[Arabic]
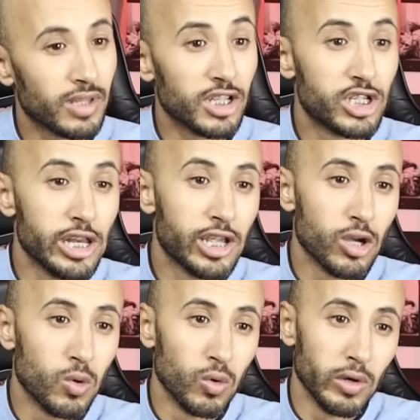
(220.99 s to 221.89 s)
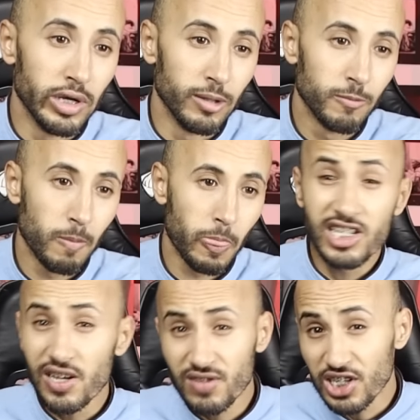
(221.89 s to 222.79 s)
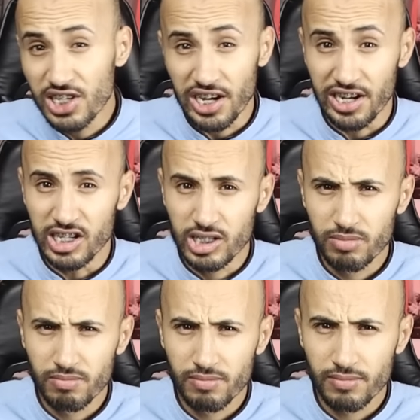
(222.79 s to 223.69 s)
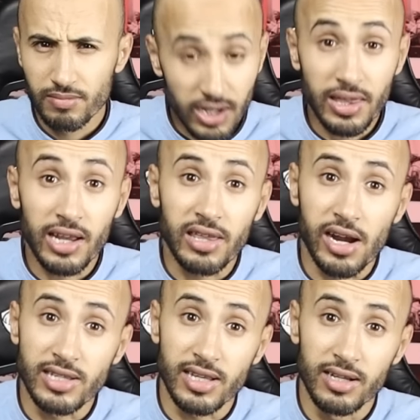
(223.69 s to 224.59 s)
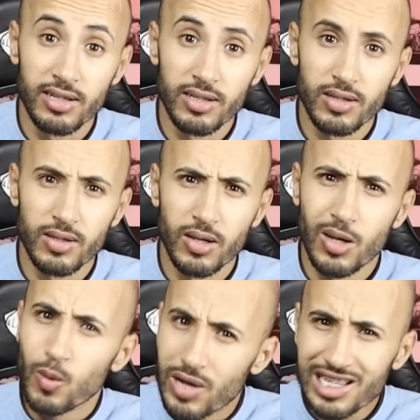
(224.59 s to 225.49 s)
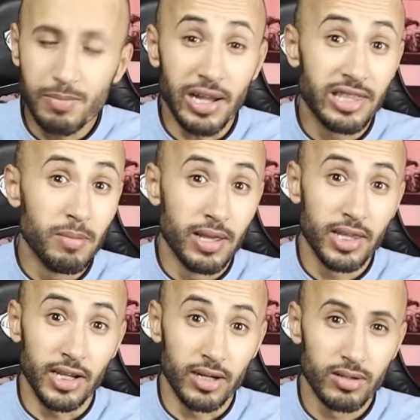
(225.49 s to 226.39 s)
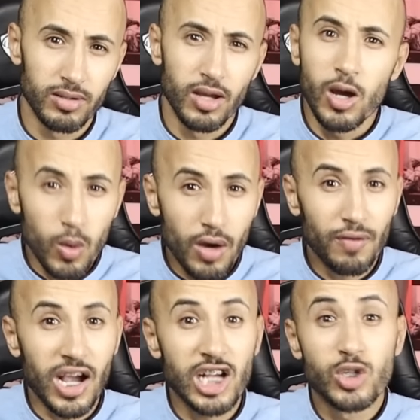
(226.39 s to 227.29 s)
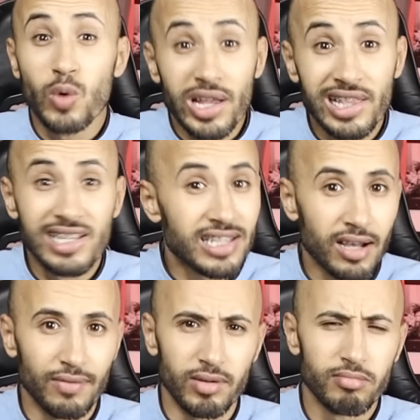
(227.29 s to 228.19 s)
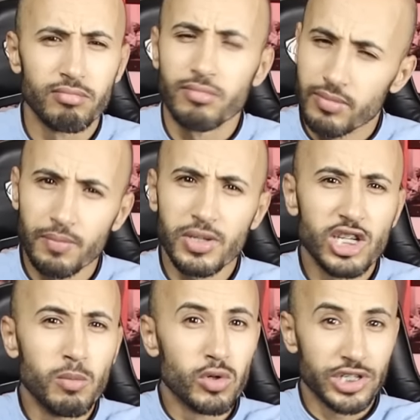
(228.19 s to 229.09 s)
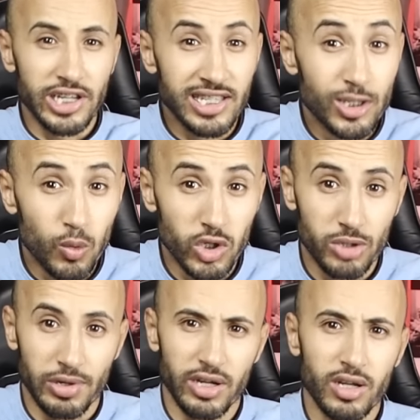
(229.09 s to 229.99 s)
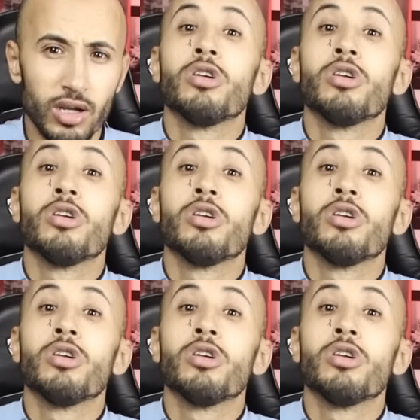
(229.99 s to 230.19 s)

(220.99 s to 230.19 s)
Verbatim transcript: هادشي اللي كيقولوا لها شافت حتى عياش حضرات راسها وقالت مع الديمان ديالها وافقات وقالت لي صافي ماشي مشكل نتزوج بيه